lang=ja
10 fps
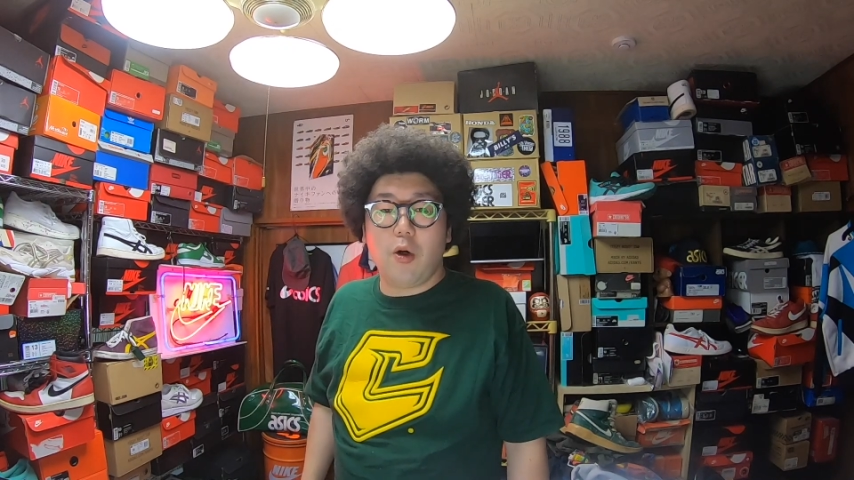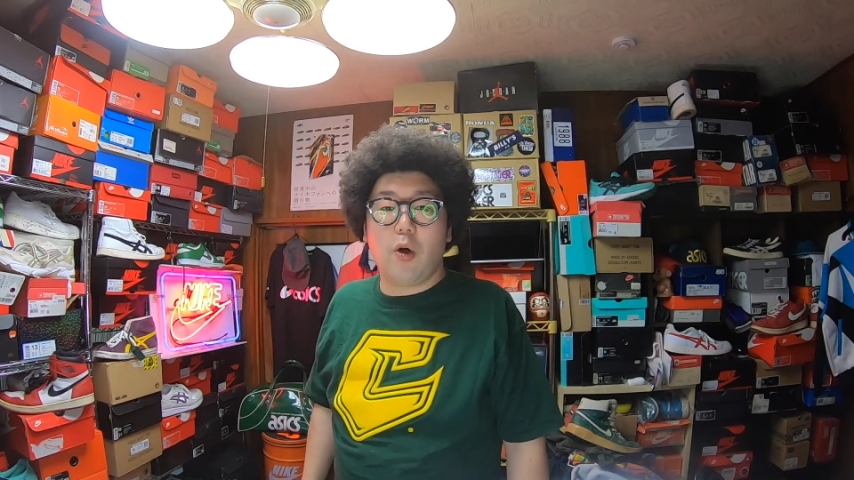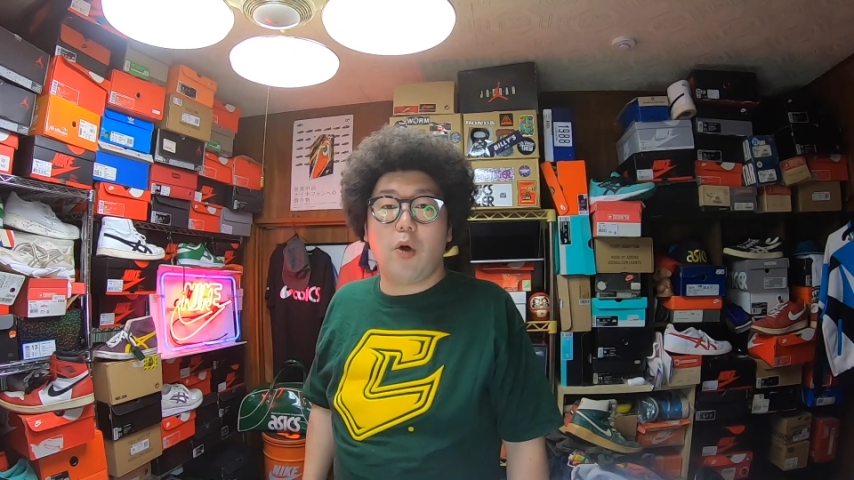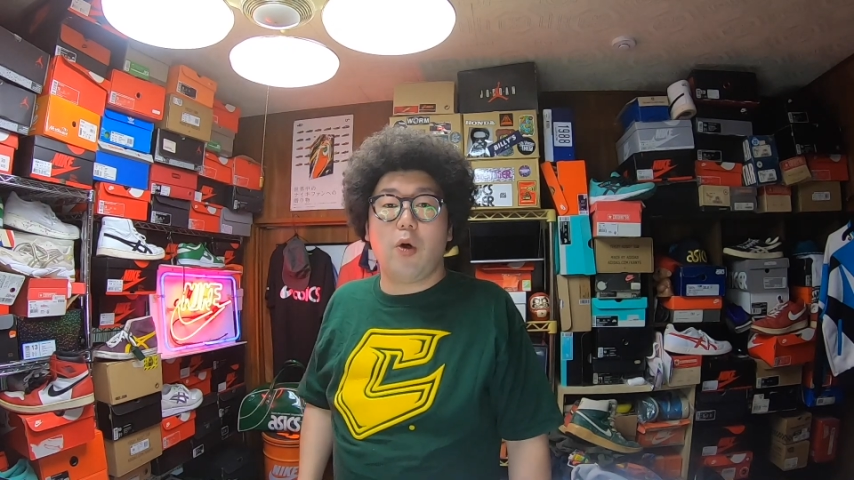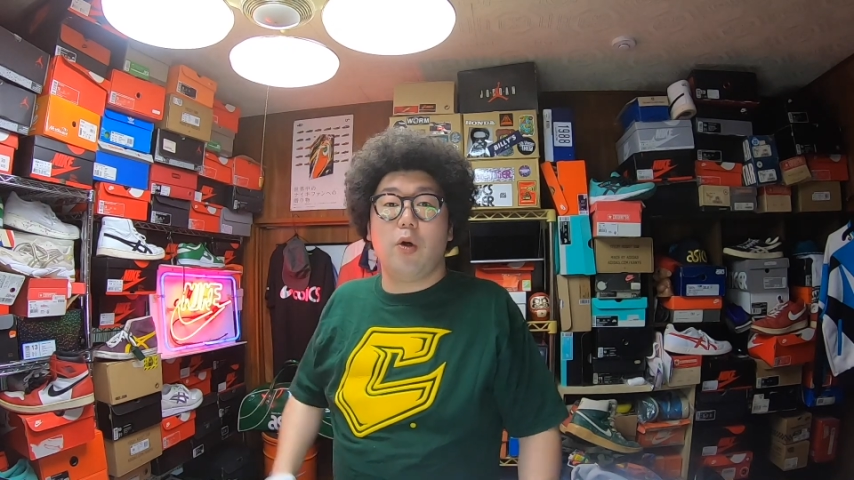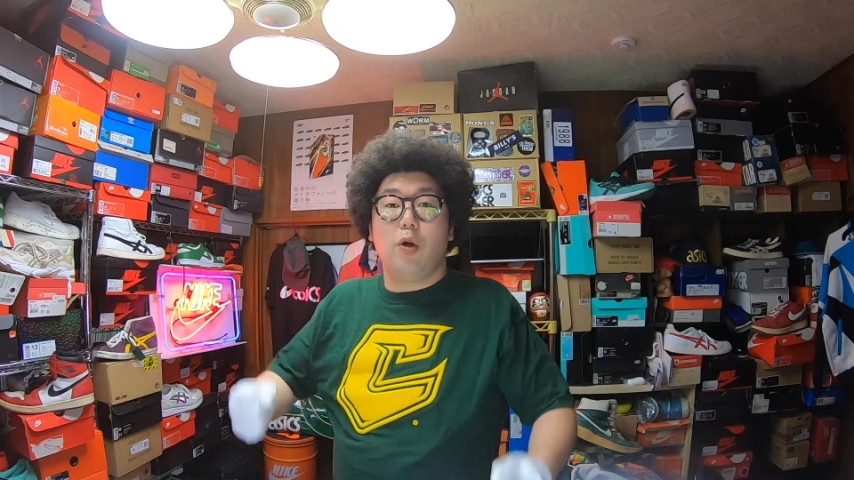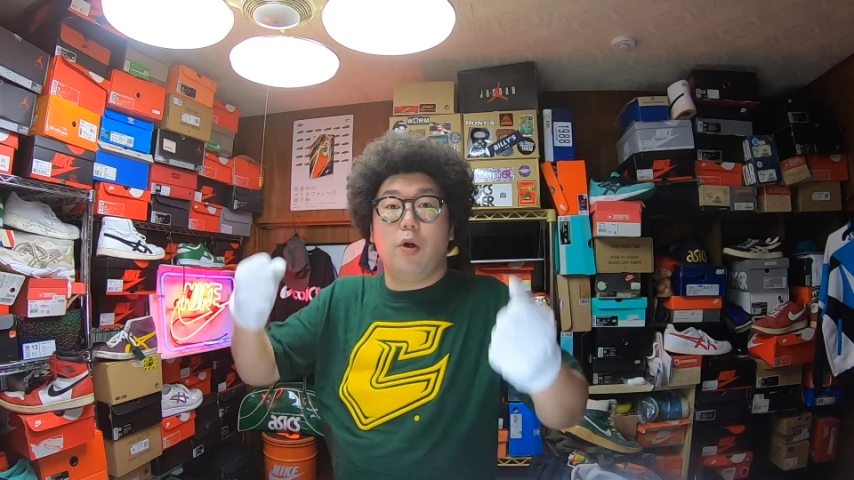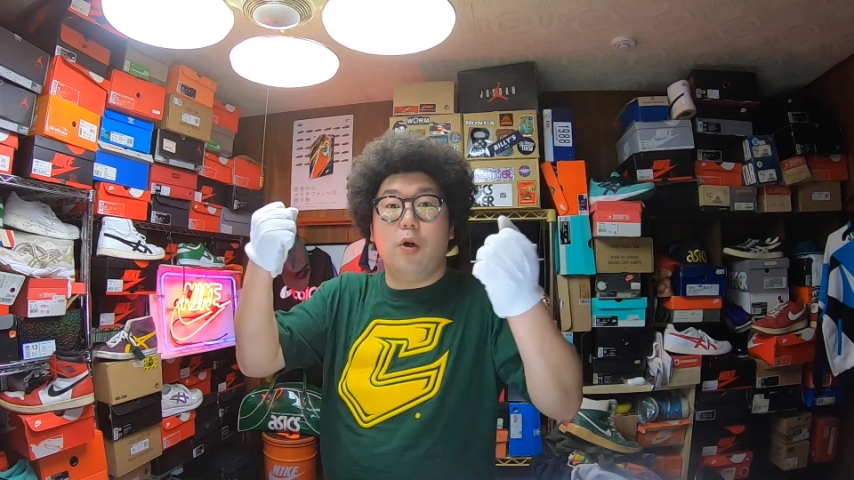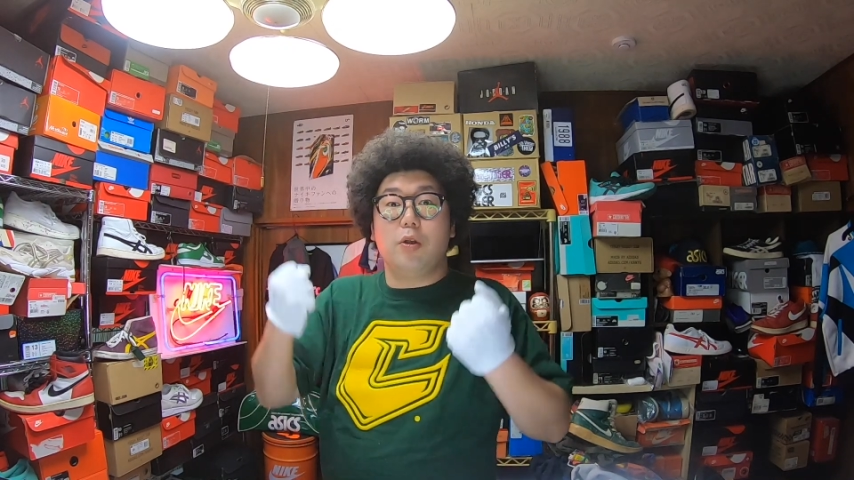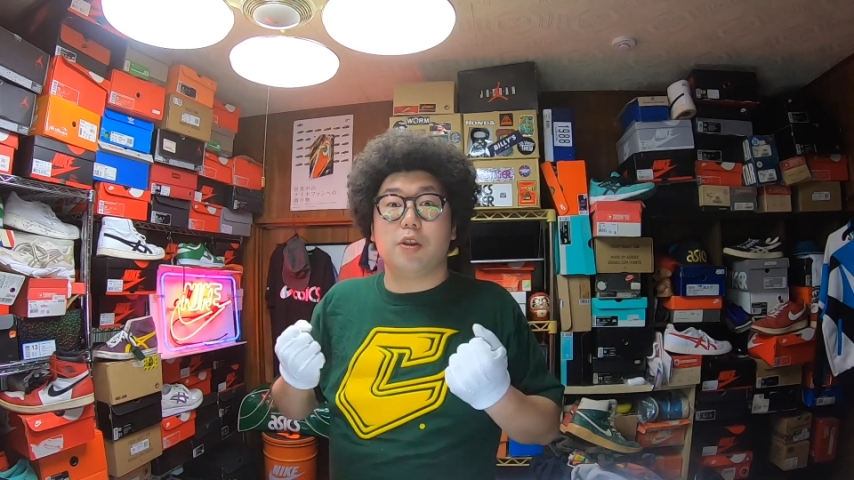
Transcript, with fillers: を欲